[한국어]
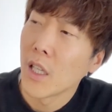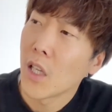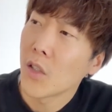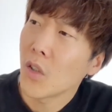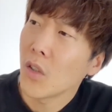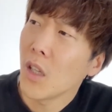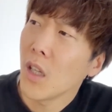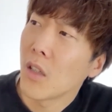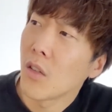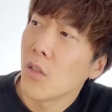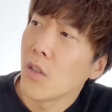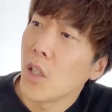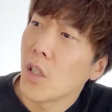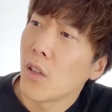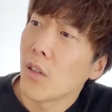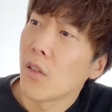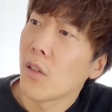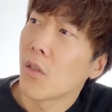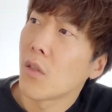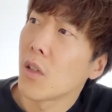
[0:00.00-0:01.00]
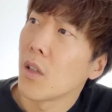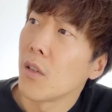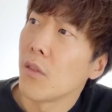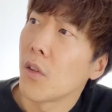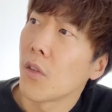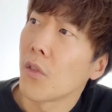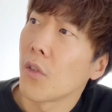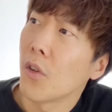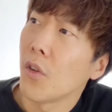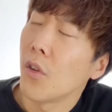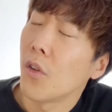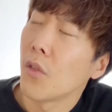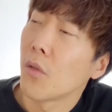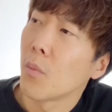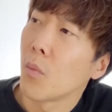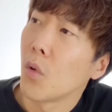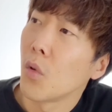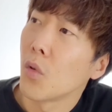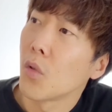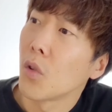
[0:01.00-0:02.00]
예전에 그런 얘기 있,
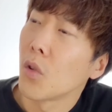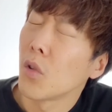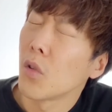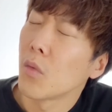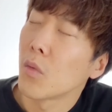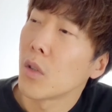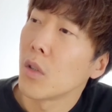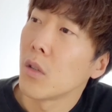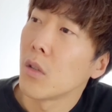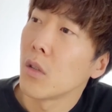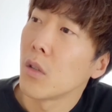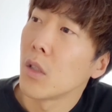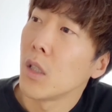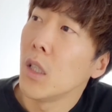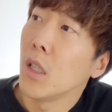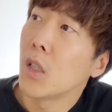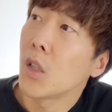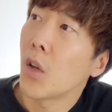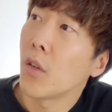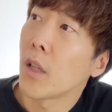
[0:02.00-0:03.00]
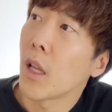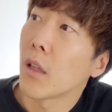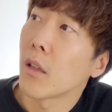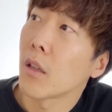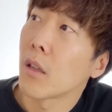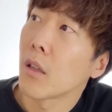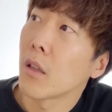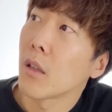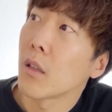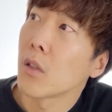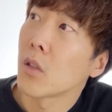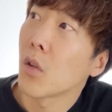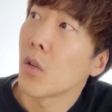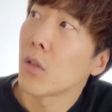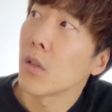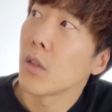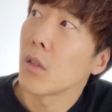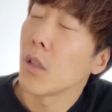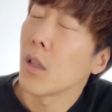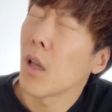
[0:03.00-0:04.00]
었어요 뭐 그 인터넷
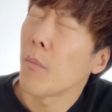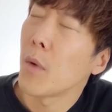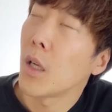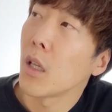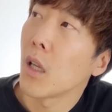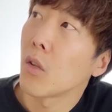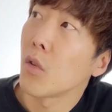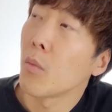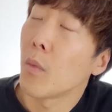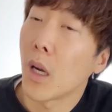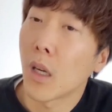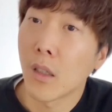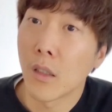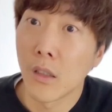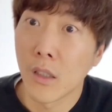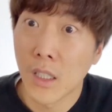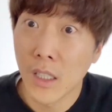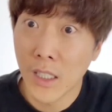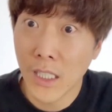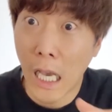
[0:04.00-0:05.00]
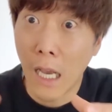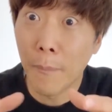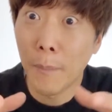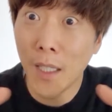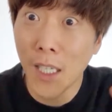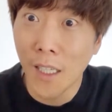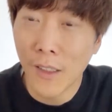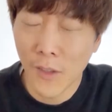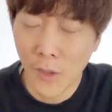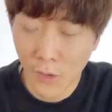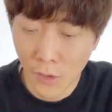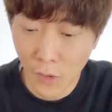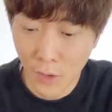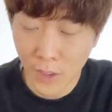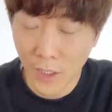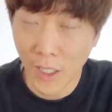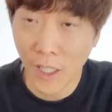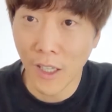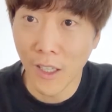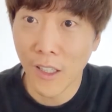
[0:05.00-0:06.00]
저 때만 해도 막 그 장비가
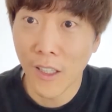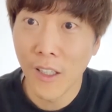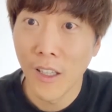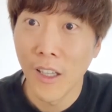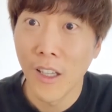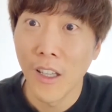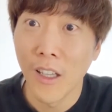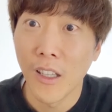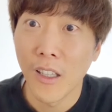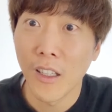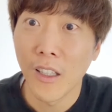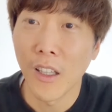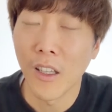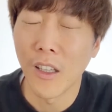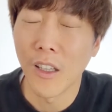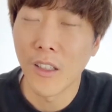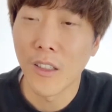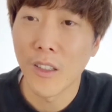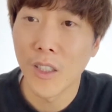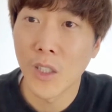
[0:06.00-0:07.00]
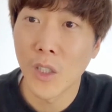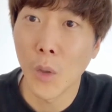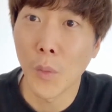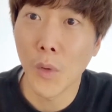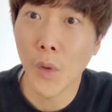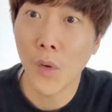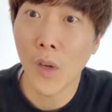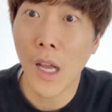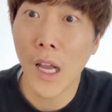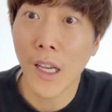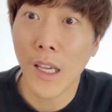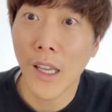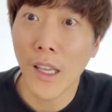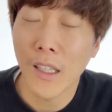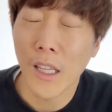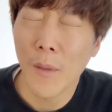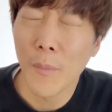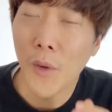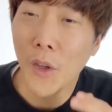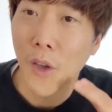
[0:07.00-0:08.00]
있어서 이렇게 이렇게
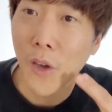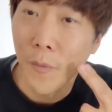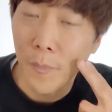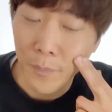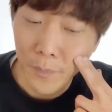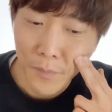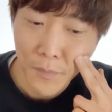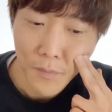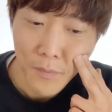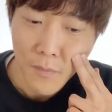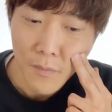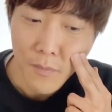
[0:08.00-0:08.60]
접속하게 되면